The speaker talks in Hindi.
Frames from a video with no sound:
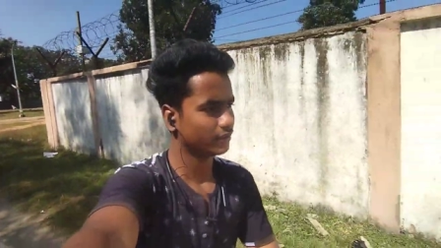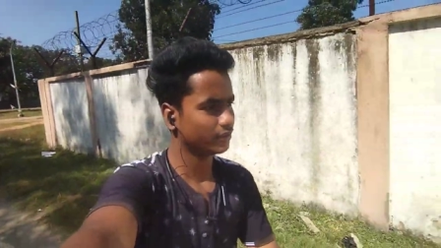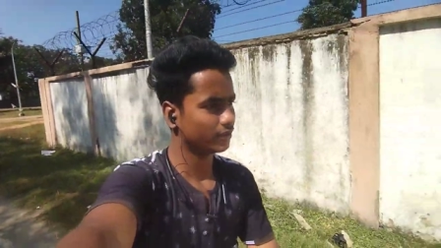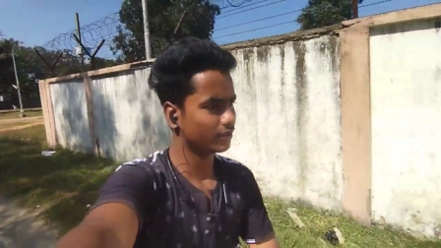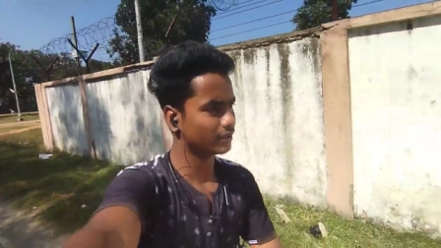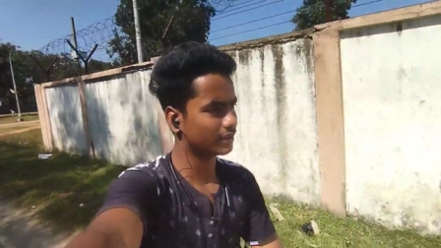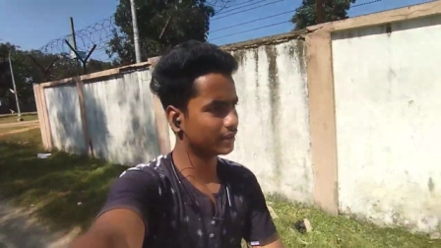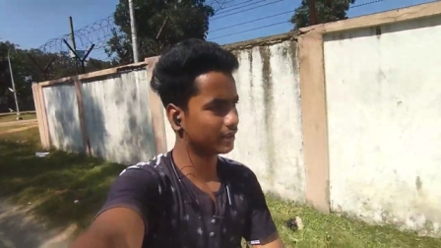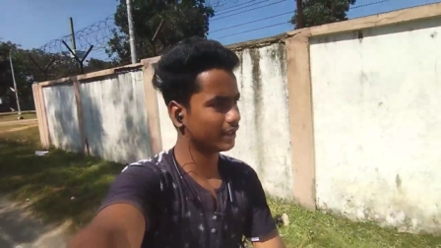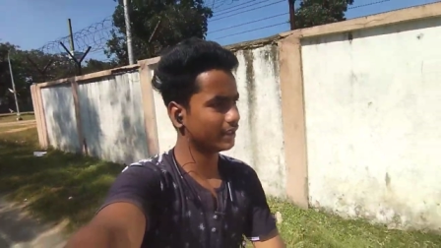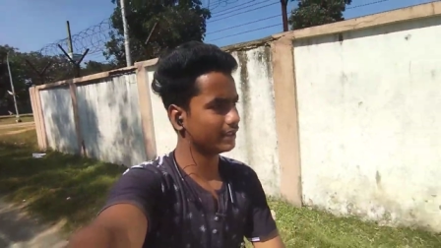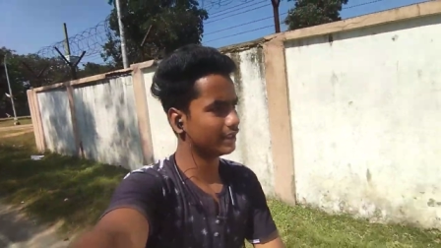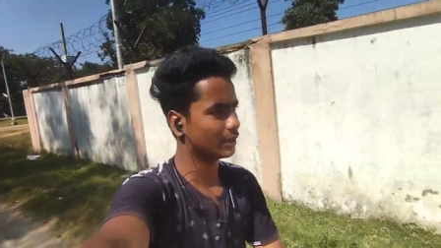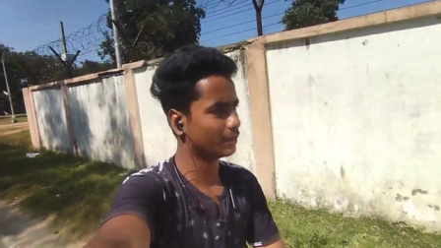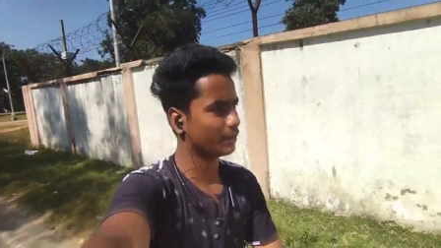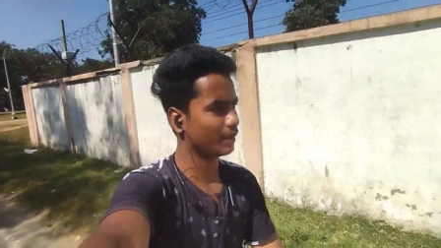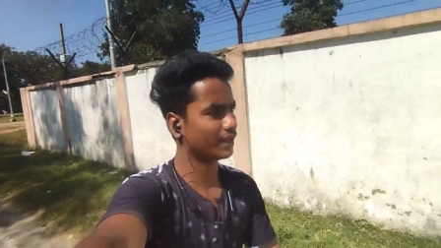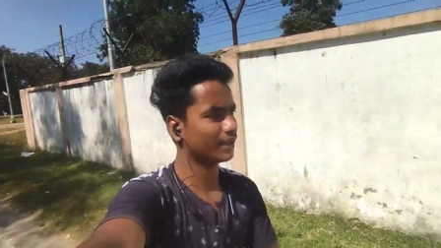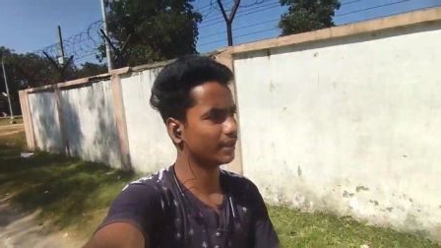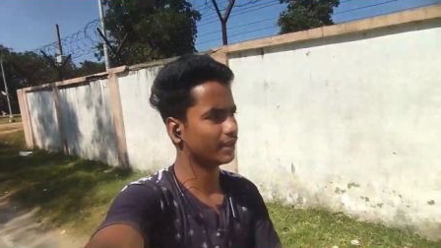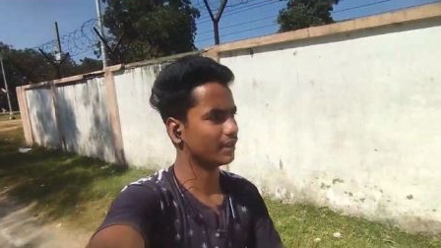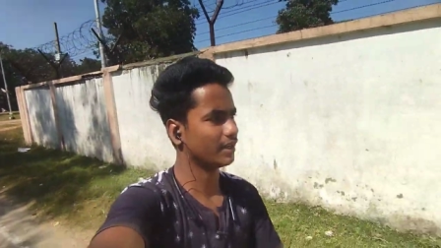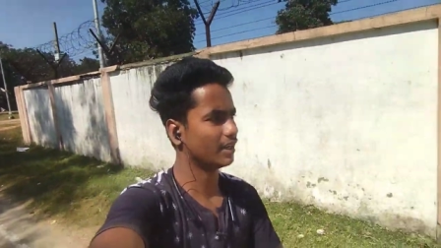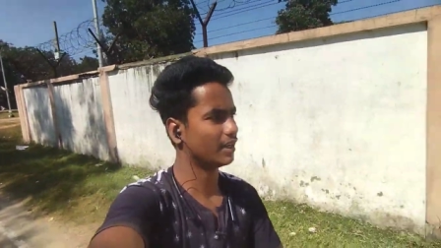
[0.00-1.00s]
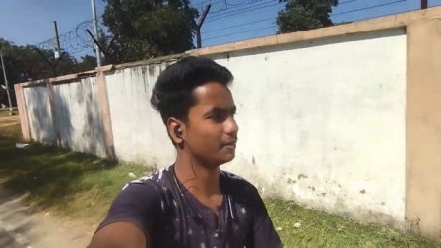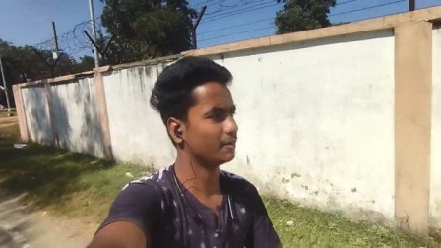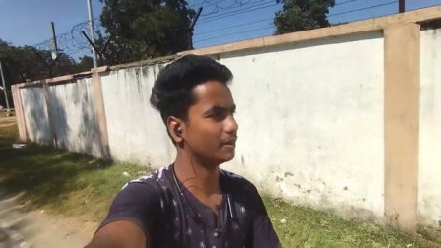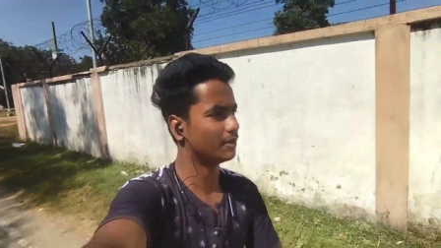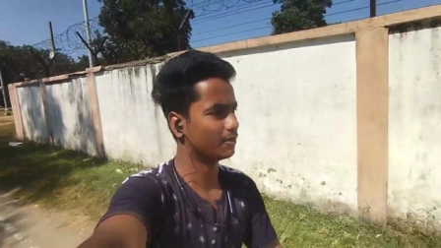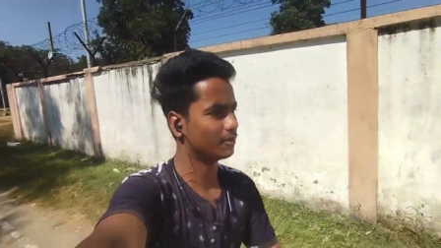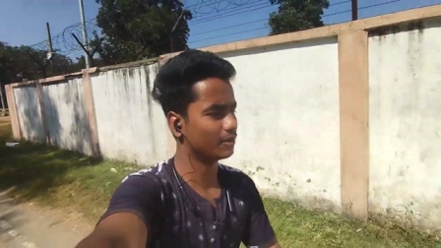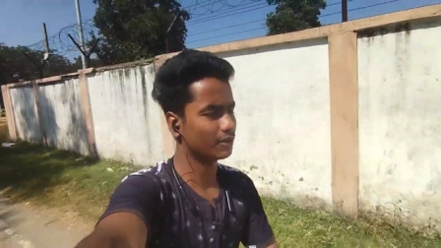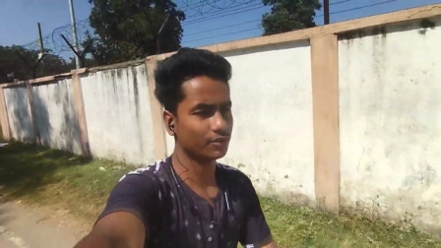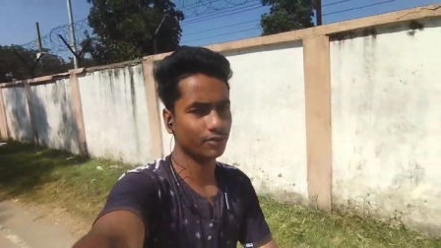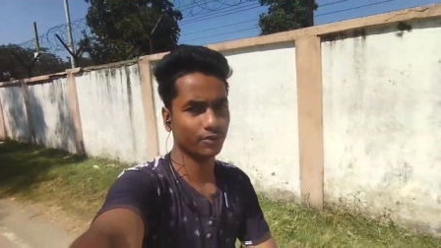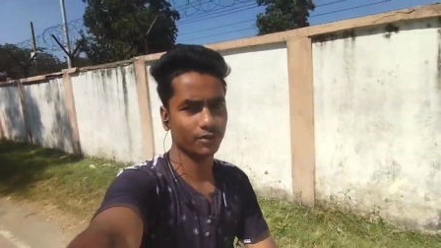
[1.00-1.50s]
थोड़ा सा नहीं जा पाएंगे काम है
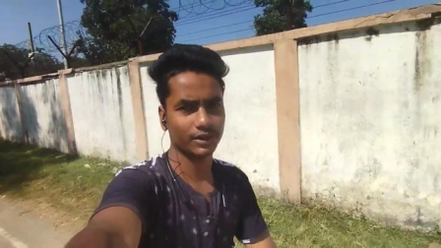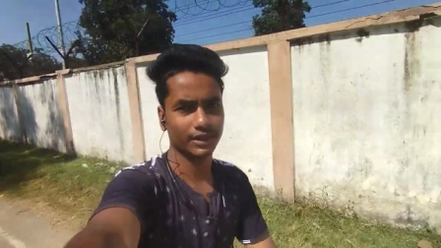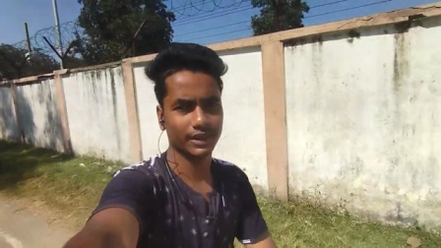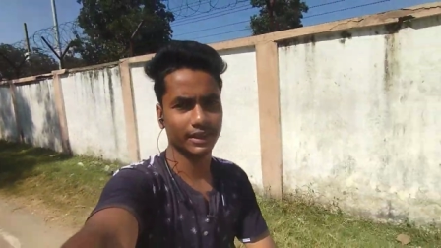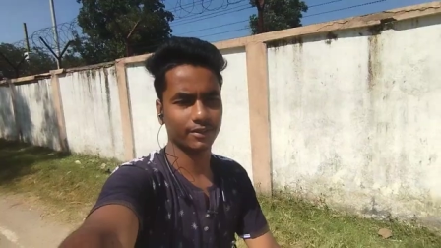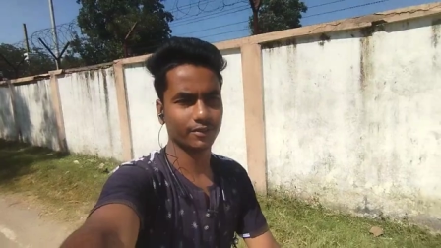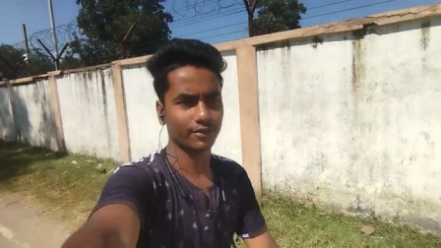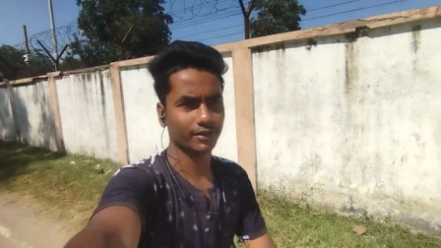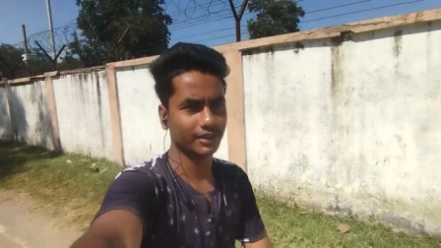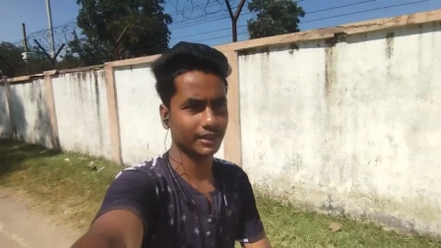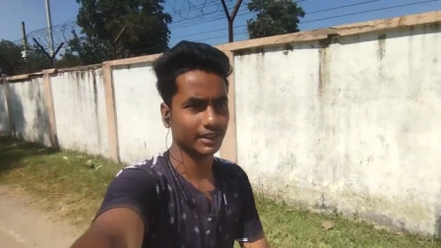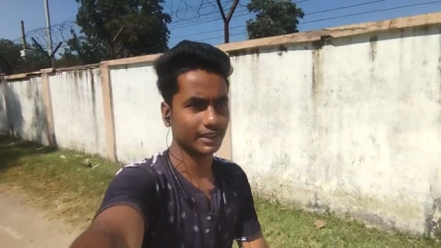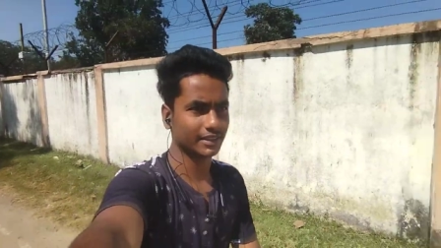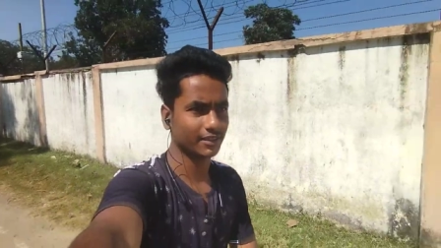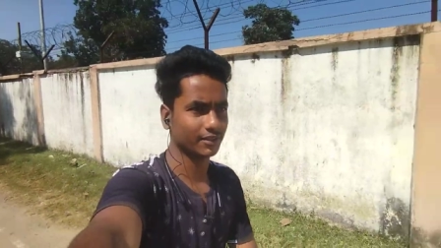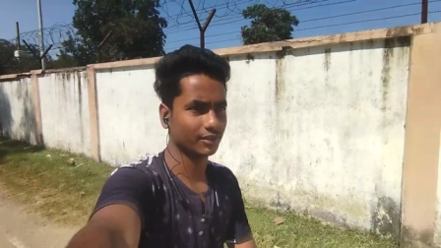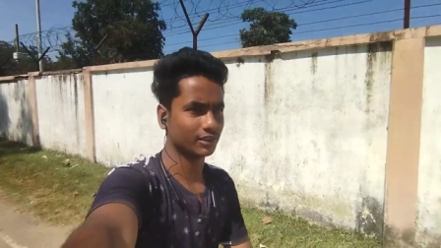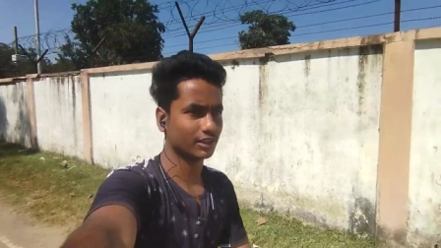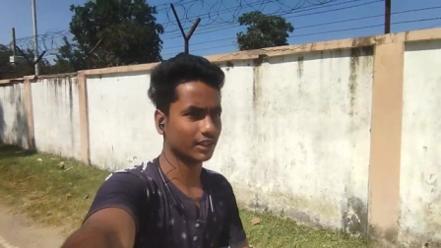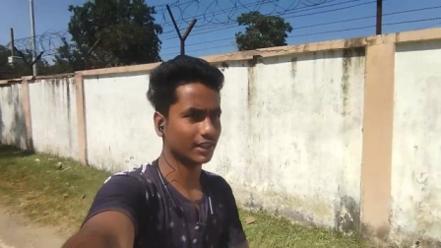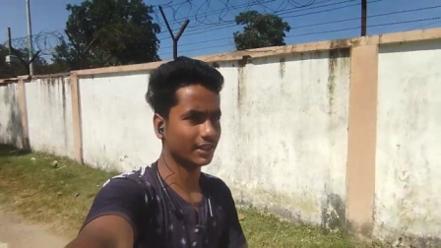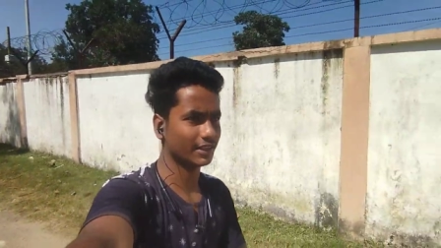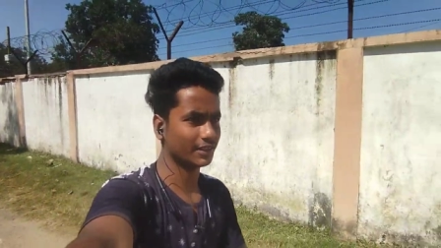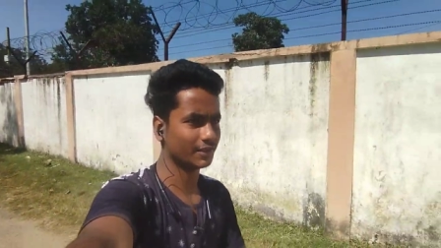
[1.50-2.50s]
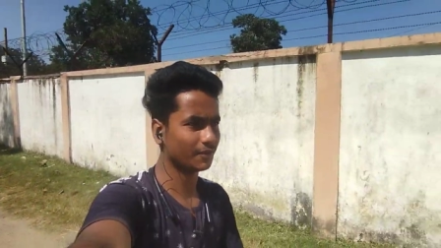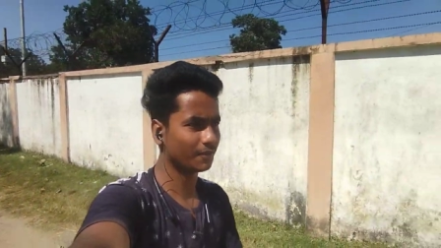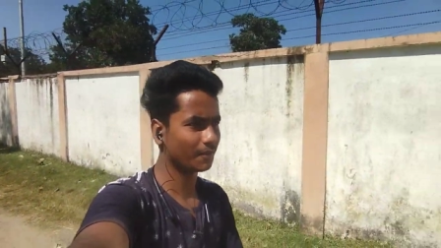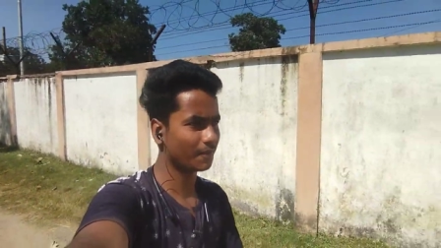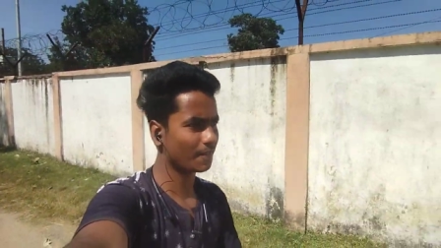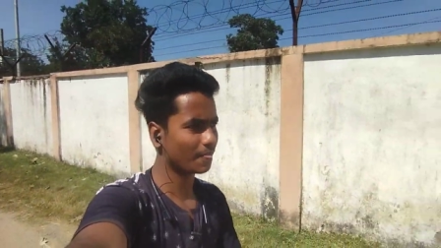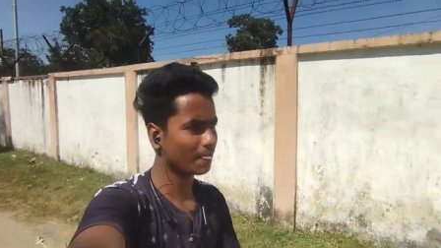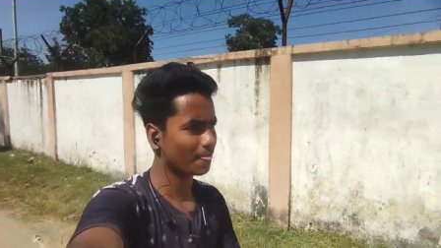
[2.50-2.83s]
बोला कोई नहीं कोई दिक्कत होता है